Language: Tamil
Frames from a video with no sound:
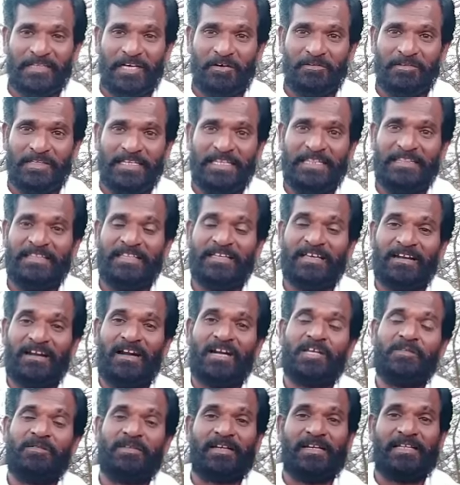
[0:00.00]
அதாவது இந்திய
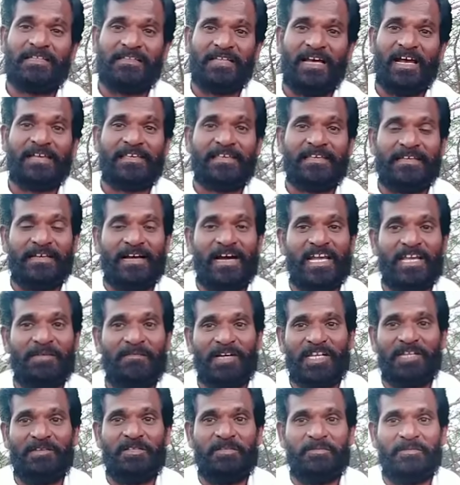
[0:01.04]
வீரர்கள் தாக்கி
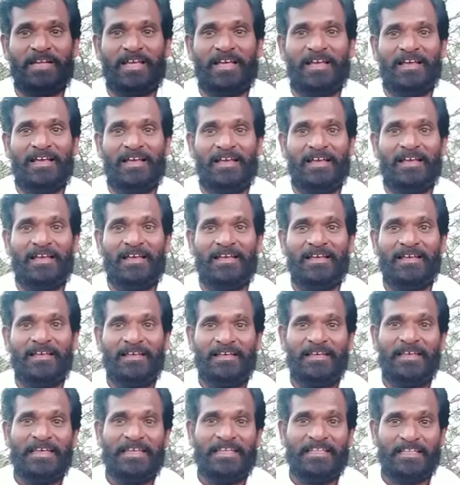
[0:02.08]
காயமடைவதை விட
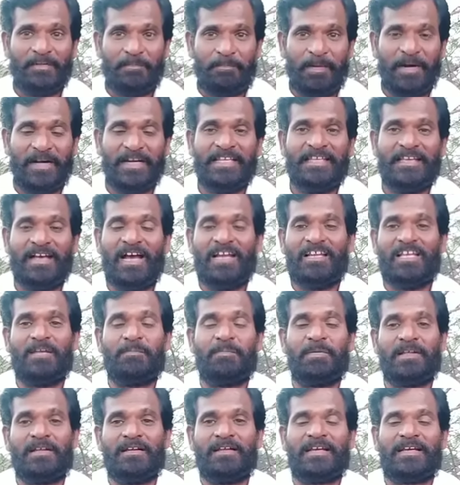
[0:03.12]
இந்த பனியால்
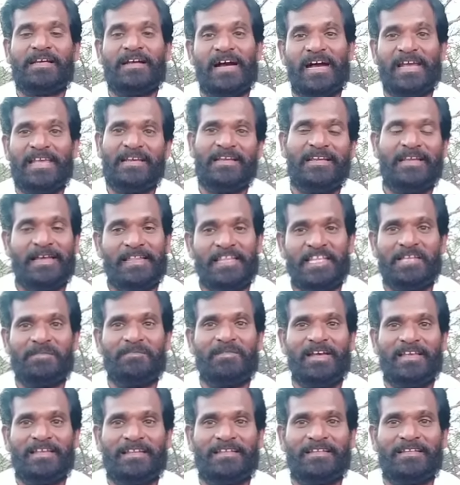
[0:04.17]
ஏற்படுகின்ற காயங்கள்
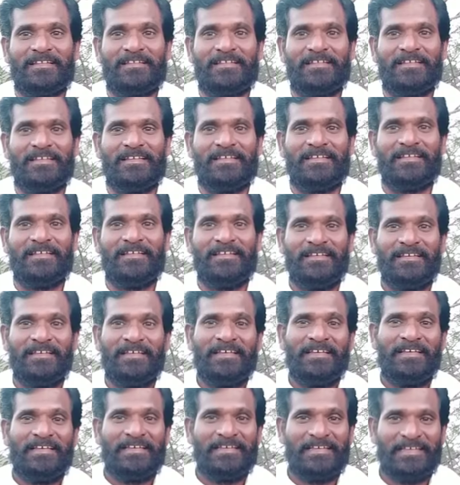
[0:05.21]
அதிகமாக இருக்கிறது
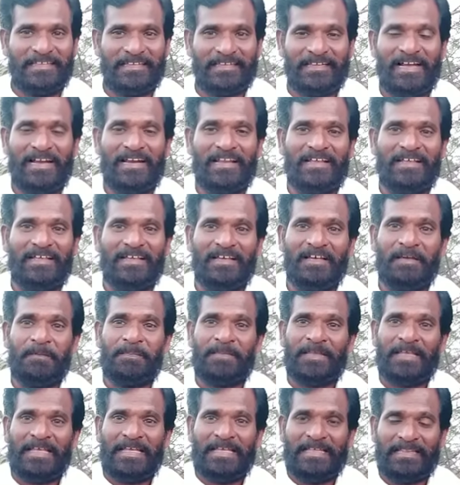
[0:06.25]
இதனால
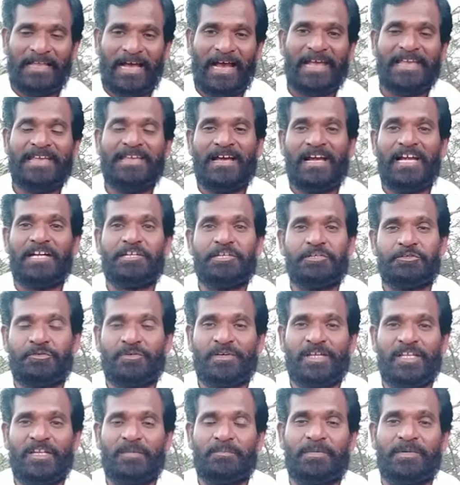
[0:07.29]
இந்த ஹை
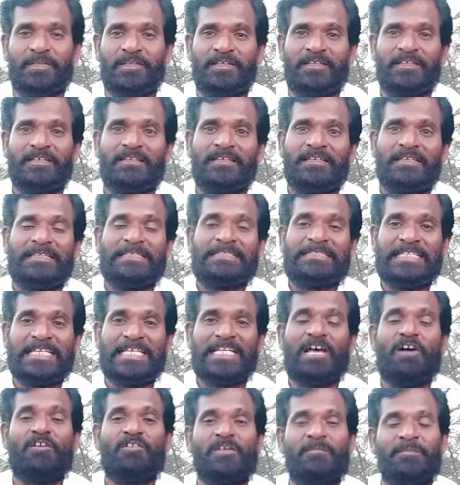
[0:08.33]
ஆட்டிடியூட்ல இருப்பது
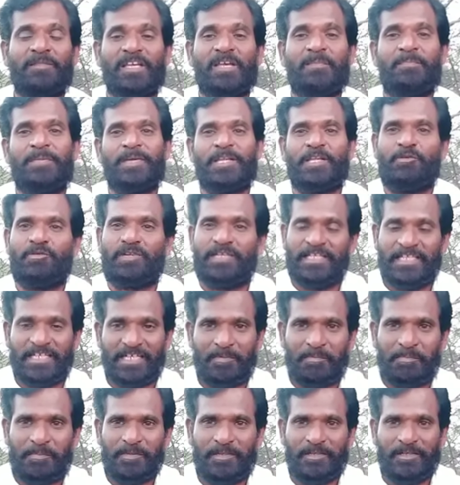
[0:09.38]
சீனாவுக்கு மிகப்பெரிய ஒரு
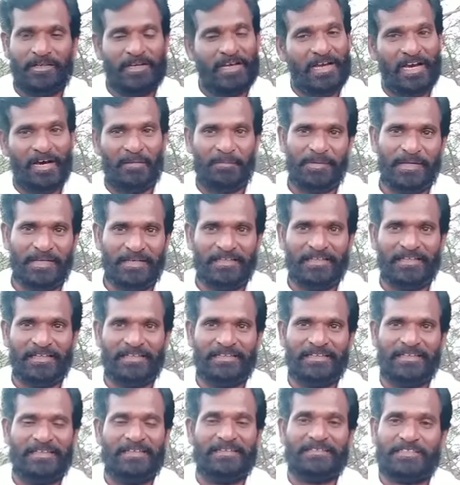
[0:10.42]
இழப்பு அப்படின்னு
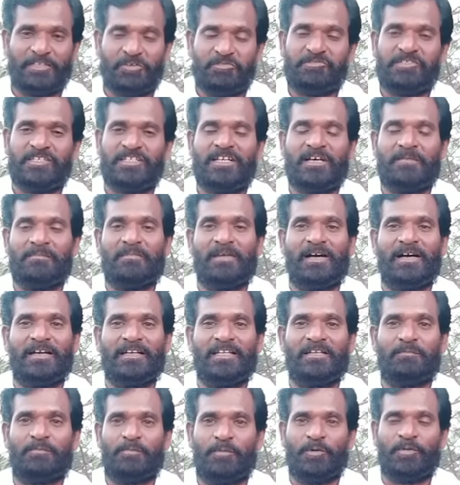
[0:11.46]
அந்த சவுத் சைனா
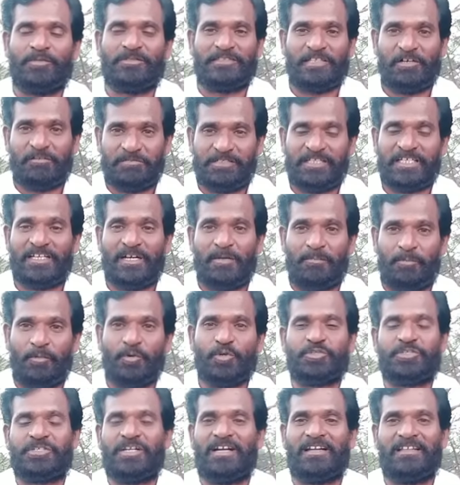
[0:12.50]
மார்னிங் போ சவுத் சைனா
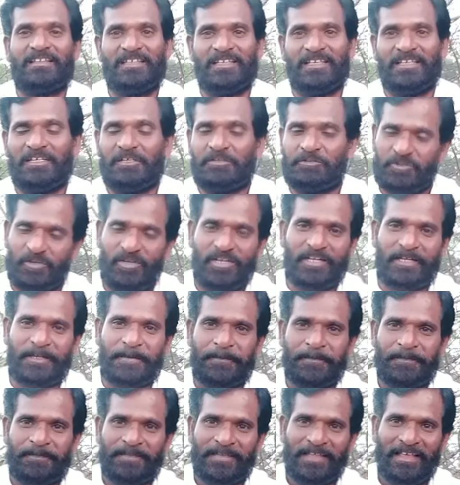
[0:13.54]
போஸ்ட் ஆனது
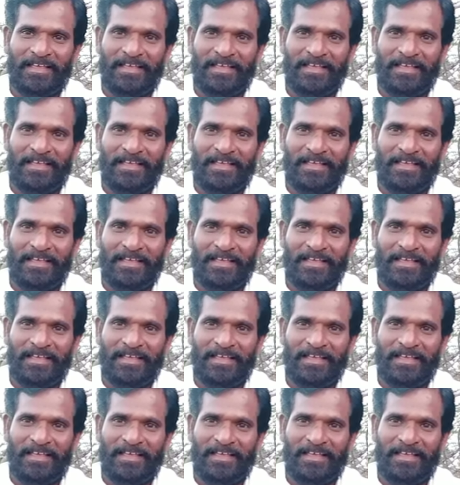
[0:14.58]
சொல்லியிருக்கு